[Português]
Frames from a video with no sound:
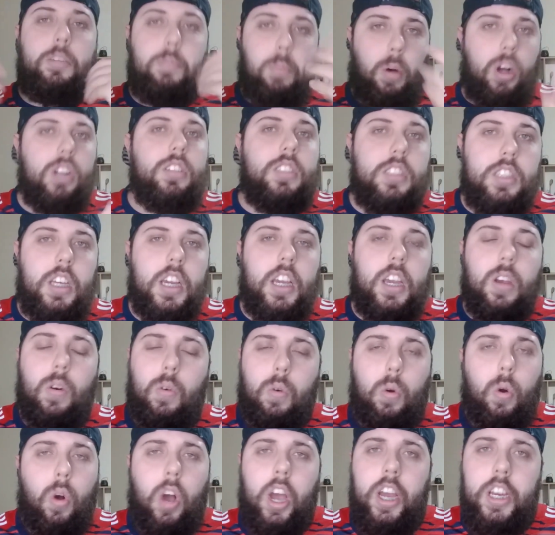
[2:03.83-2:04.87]
pode ser que
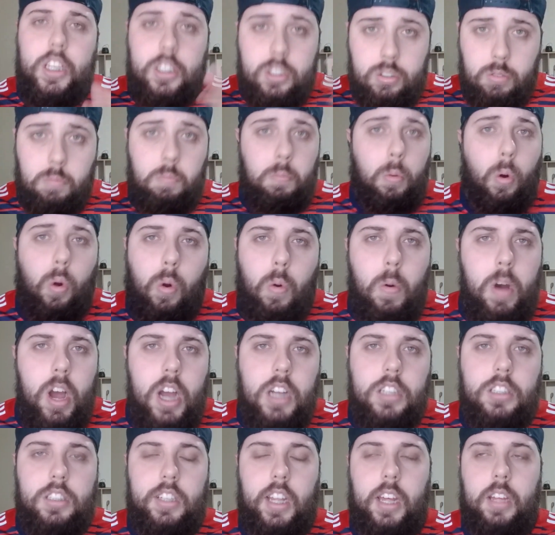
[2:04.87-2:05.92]
ocorra isso um pouco
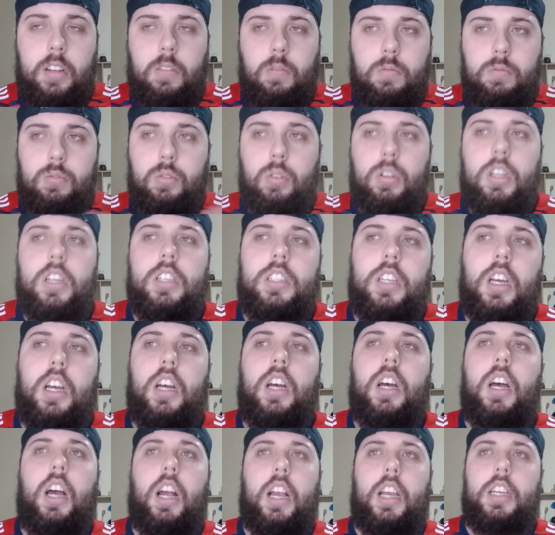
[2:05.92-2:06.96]
antes, né? Com toda
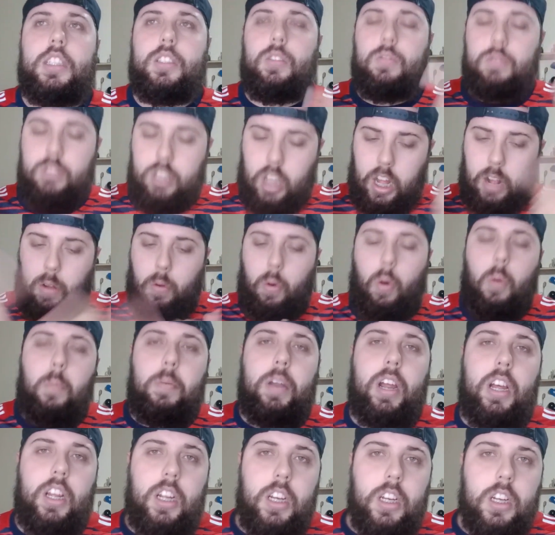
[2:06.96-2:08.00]
essa questão da
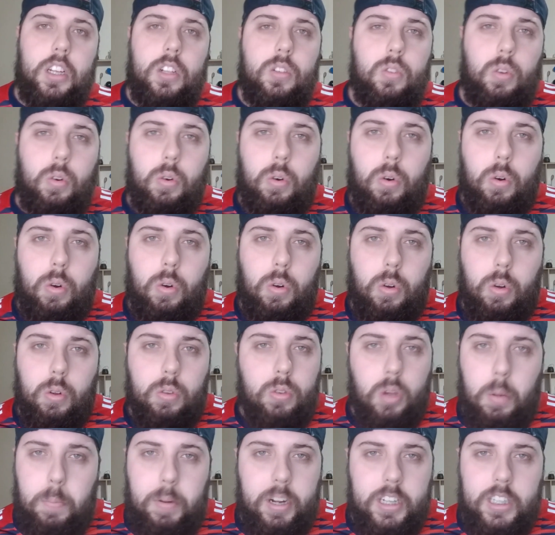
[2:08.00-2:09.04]
compra do,
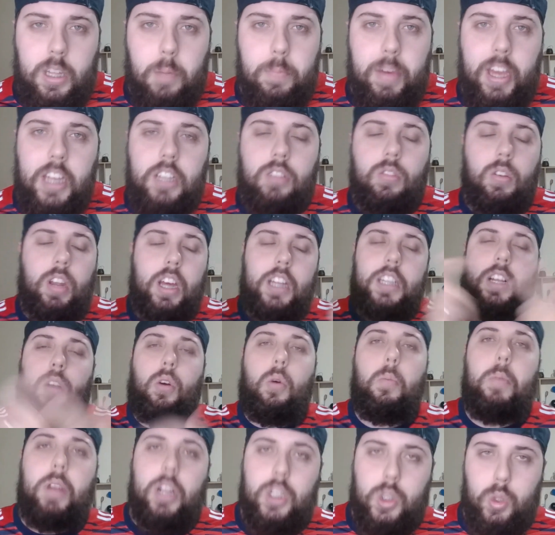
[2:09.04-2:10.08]
do apartamento, né? Da
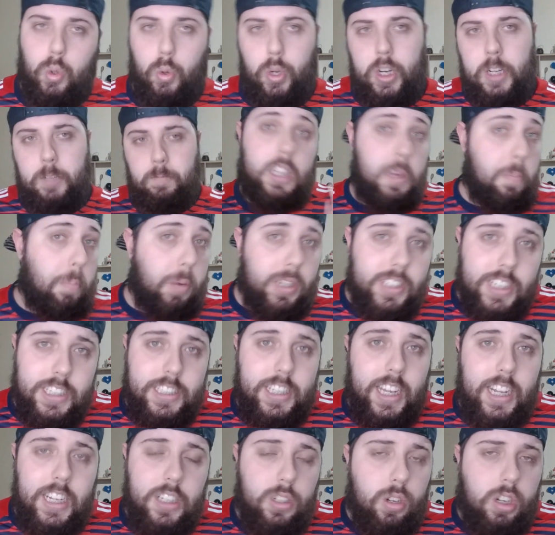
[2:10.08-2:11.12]
cobertura. Depois da
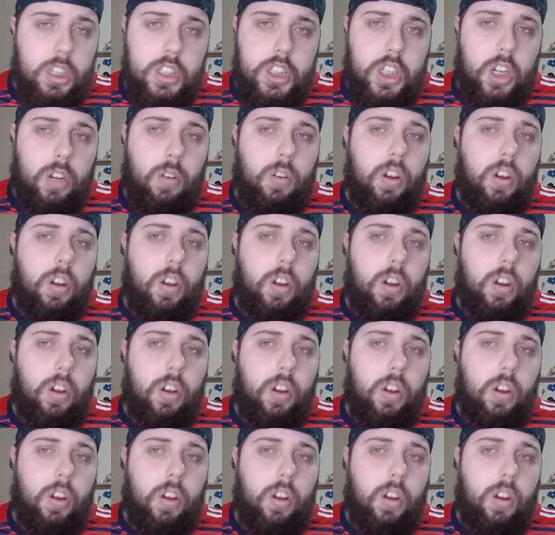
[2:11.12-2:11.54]
saída do Cristiano